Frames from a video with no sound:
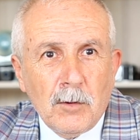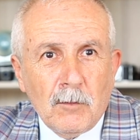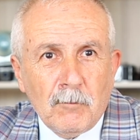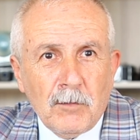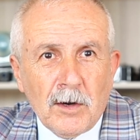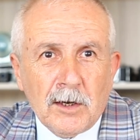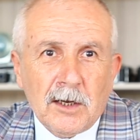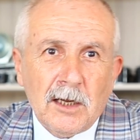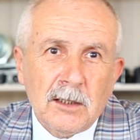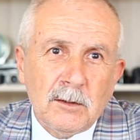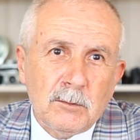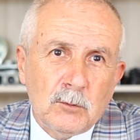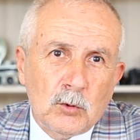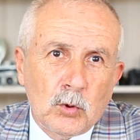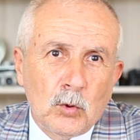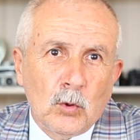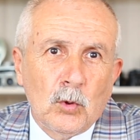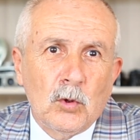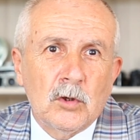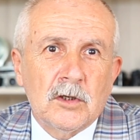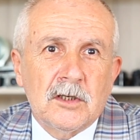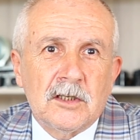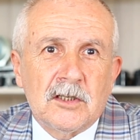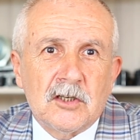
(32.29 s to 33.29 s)
Fakat
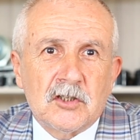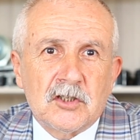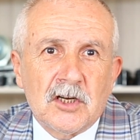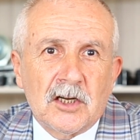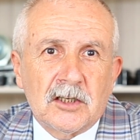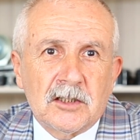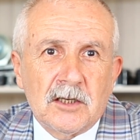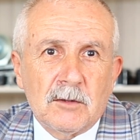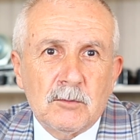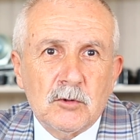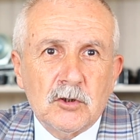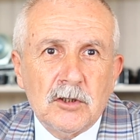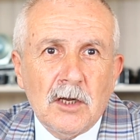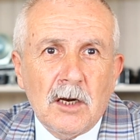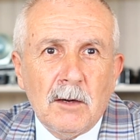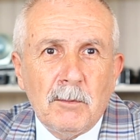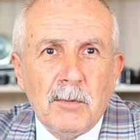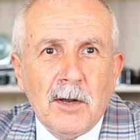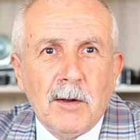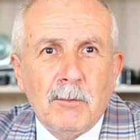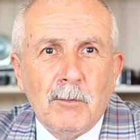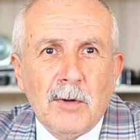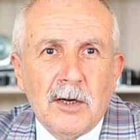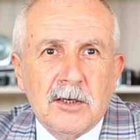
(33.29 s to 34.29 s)
Tuğrul gidecek
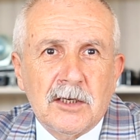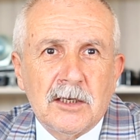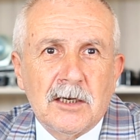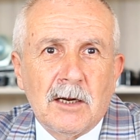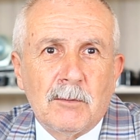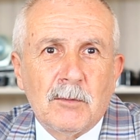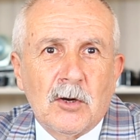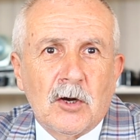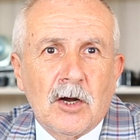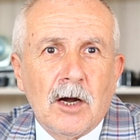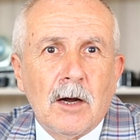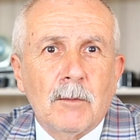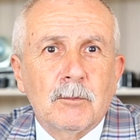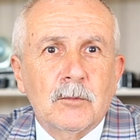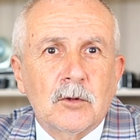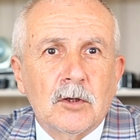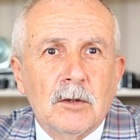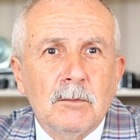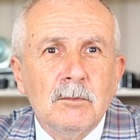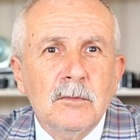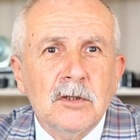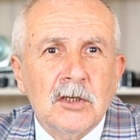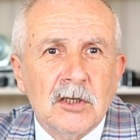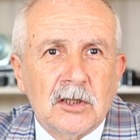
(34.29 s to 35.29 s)
demişler. Ben makinamı
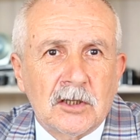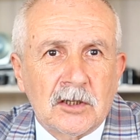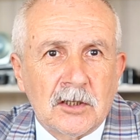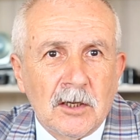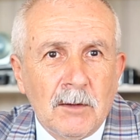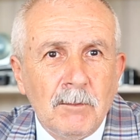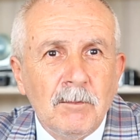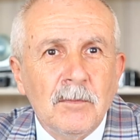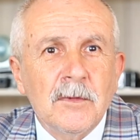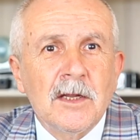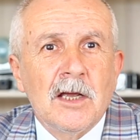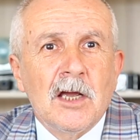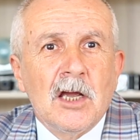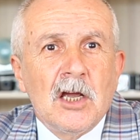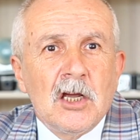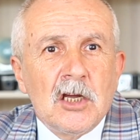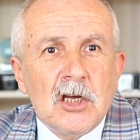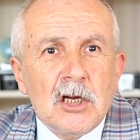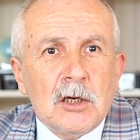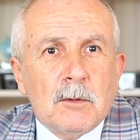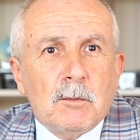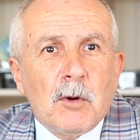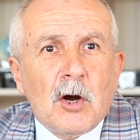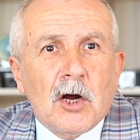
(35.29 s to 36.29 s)
kattım, gittim.
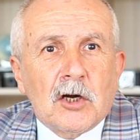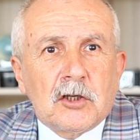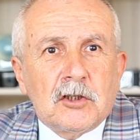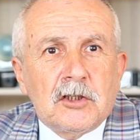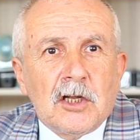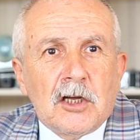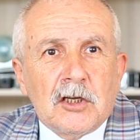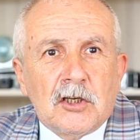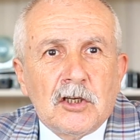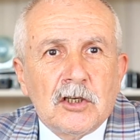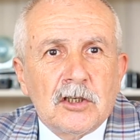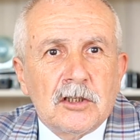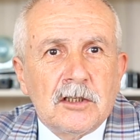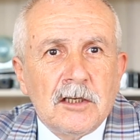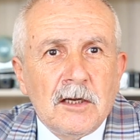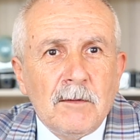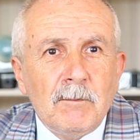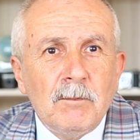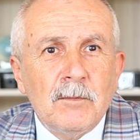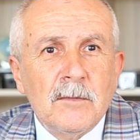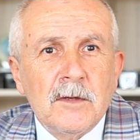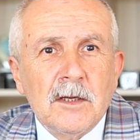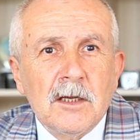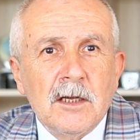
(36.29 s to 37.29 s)
İlk partide
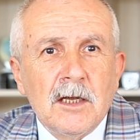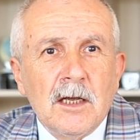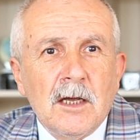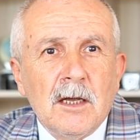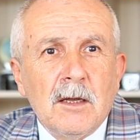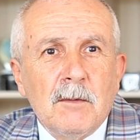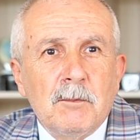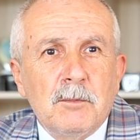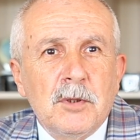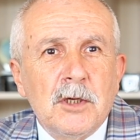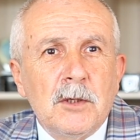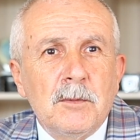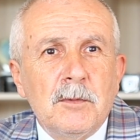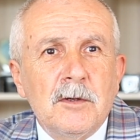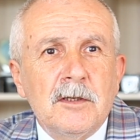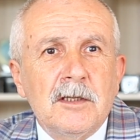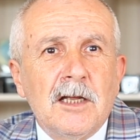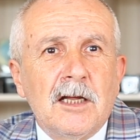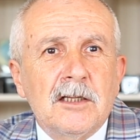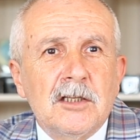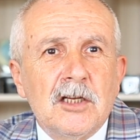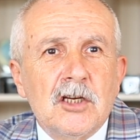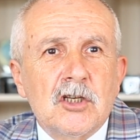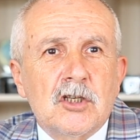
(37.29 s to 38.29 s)
girdim.
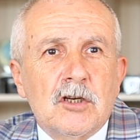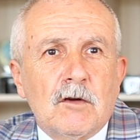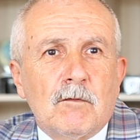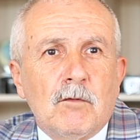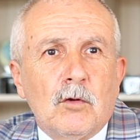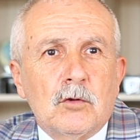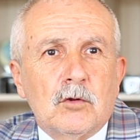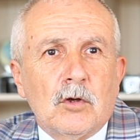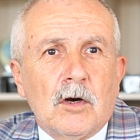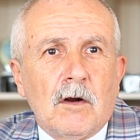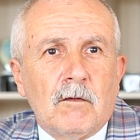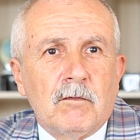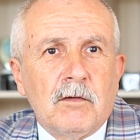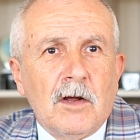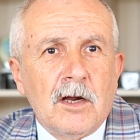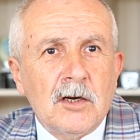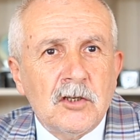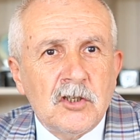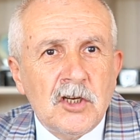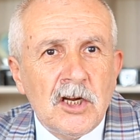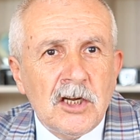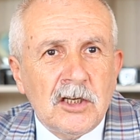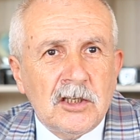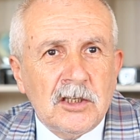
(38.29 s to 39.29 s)
Birbirinden değişik
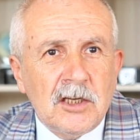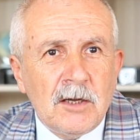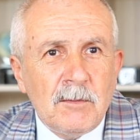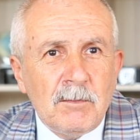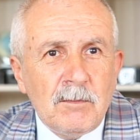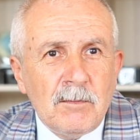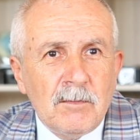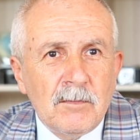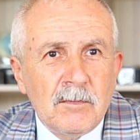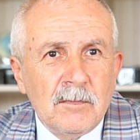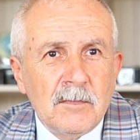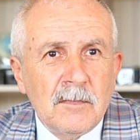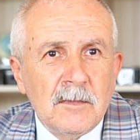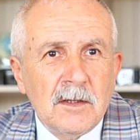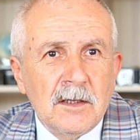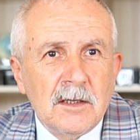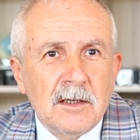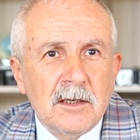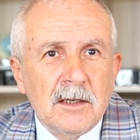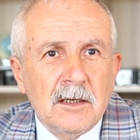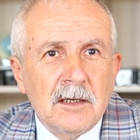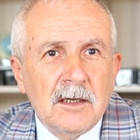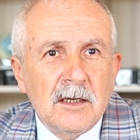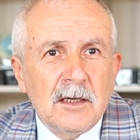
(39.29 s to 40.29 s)
fotoğraflar çektim.
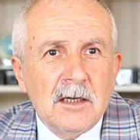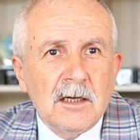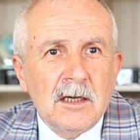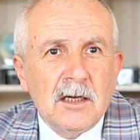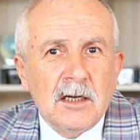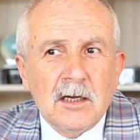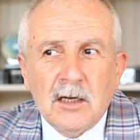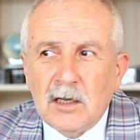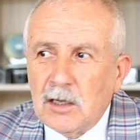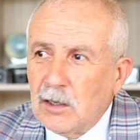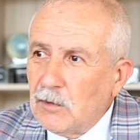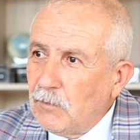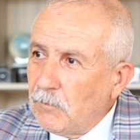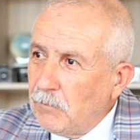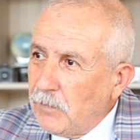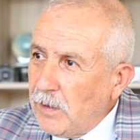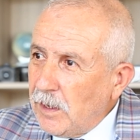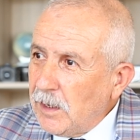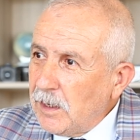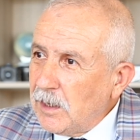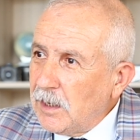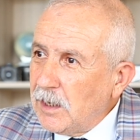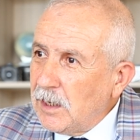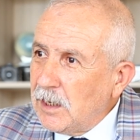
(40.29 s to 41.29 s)
Ve
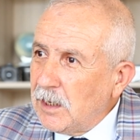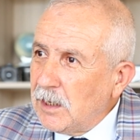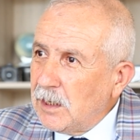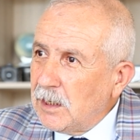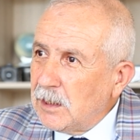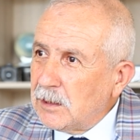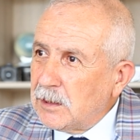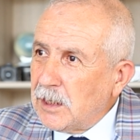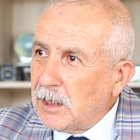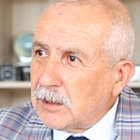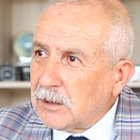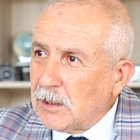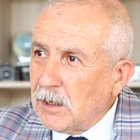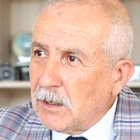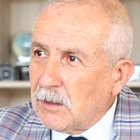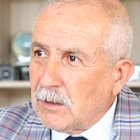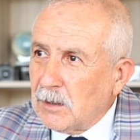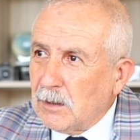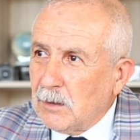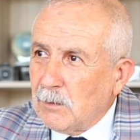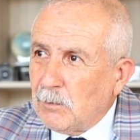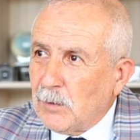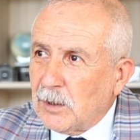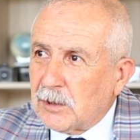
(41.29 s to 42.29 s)
e,
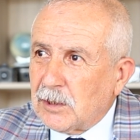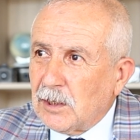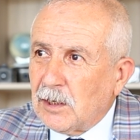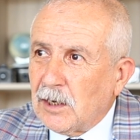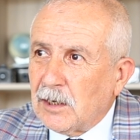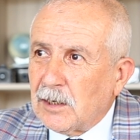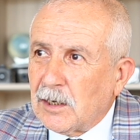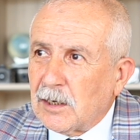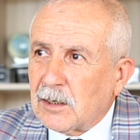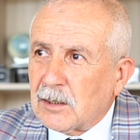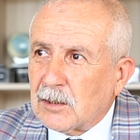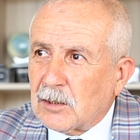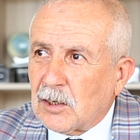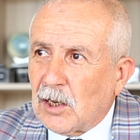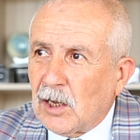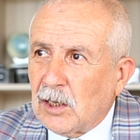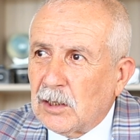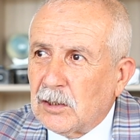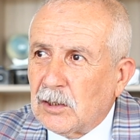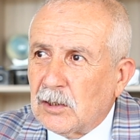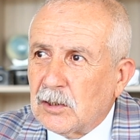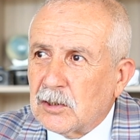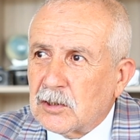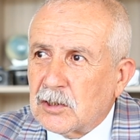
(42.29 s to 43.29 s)
tekrar e, makineler
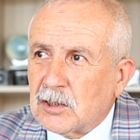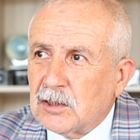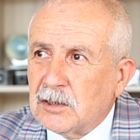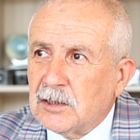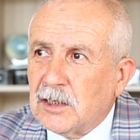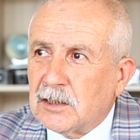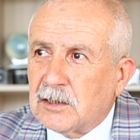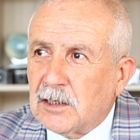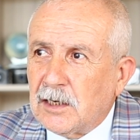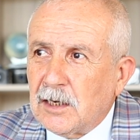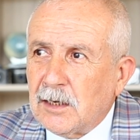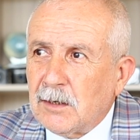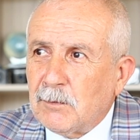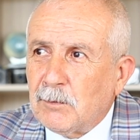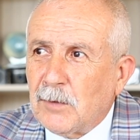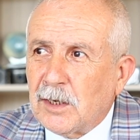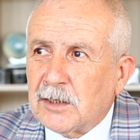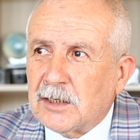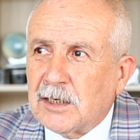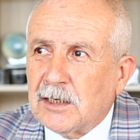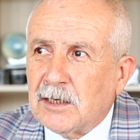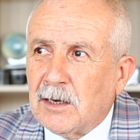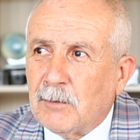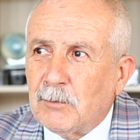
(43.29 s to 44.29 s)
kaldırılsın dediler.
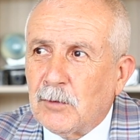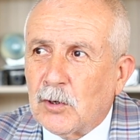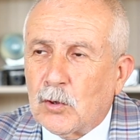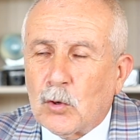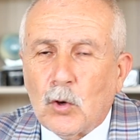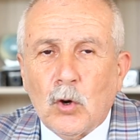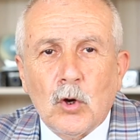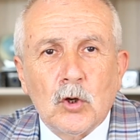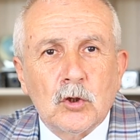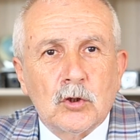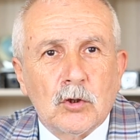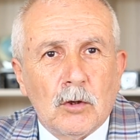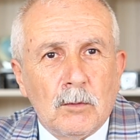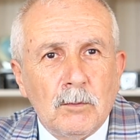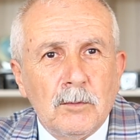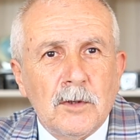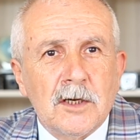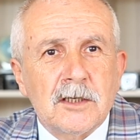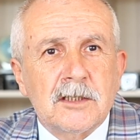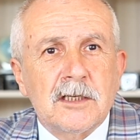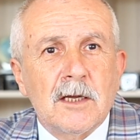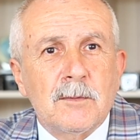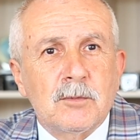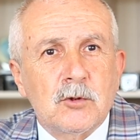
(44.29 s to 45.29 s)
Makinamı koydum,
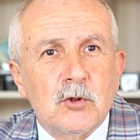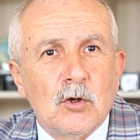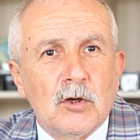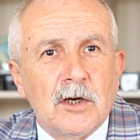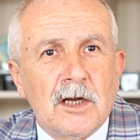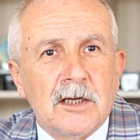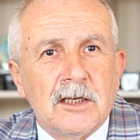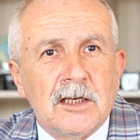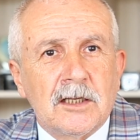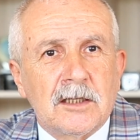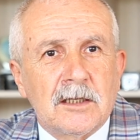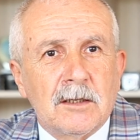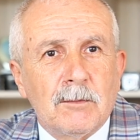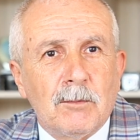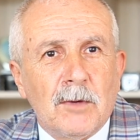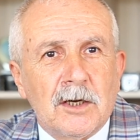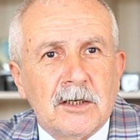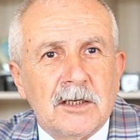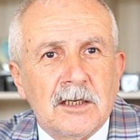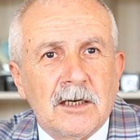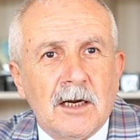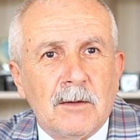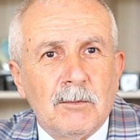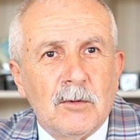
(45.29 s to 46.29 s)
resepsiyona gittim,
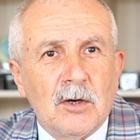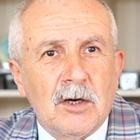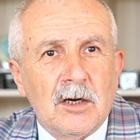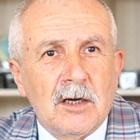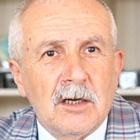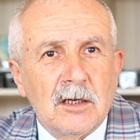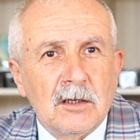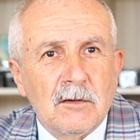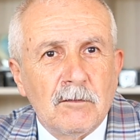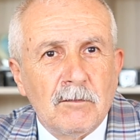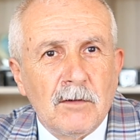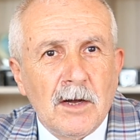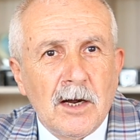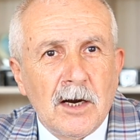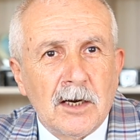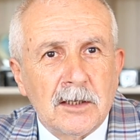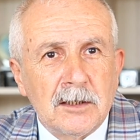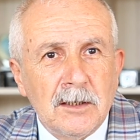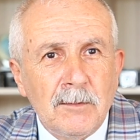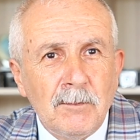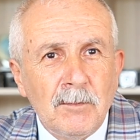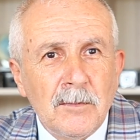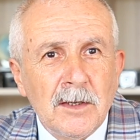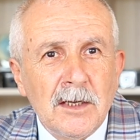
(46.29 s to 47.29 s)
makinamı
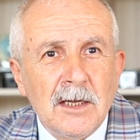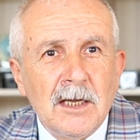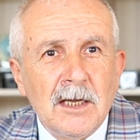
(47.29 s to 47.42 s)
verdim.